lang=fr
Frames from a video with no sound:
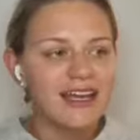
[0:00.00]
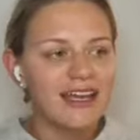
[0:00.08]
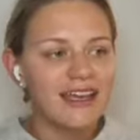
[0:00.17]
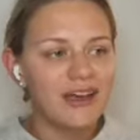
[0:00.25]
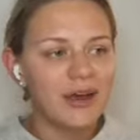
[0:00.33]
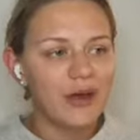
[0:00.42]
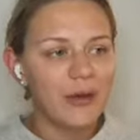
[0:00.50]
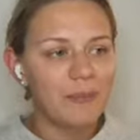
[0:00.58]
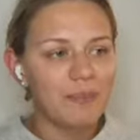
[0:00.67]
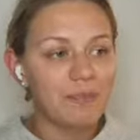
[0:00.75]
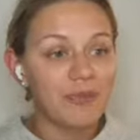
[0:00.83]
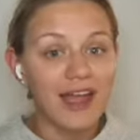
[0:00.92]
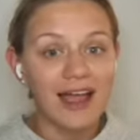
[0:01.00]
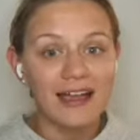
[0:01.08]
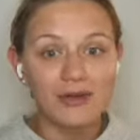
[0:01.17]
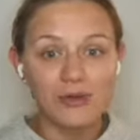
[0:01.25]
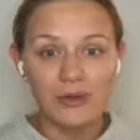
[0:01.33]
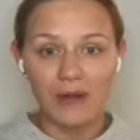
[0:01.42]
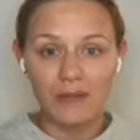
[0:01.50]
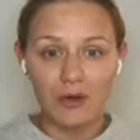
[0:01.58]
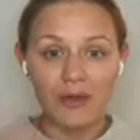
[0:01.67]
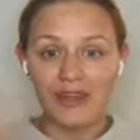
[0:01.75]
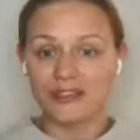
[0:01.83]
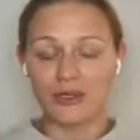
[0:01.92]
Et euh,
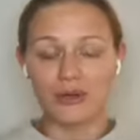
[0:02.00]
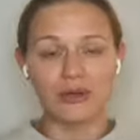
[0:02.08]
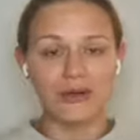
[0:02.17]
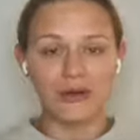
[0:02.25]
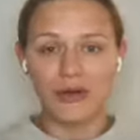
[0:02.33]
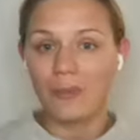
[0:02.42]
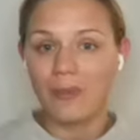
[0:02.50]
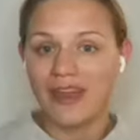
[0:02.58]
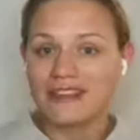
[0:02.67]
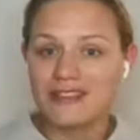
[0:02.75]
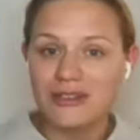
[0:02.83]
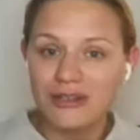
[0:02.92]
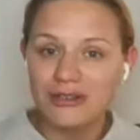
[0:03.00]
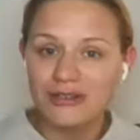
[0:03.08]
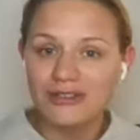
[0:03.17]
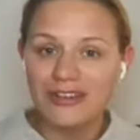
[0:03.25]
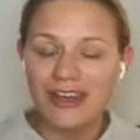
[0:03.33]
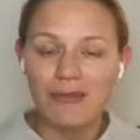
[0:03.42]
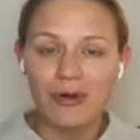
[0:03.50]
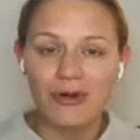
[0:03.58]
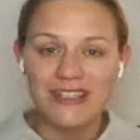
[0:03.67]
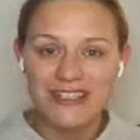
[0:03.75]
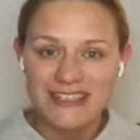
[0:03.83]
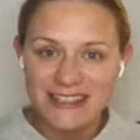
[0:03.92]
actuellement, ben, je connais encore personne
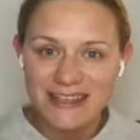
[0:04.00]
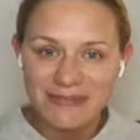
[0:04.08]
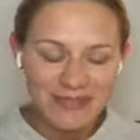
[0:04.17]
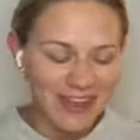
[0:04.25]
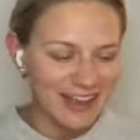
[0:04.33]
vraiment ici.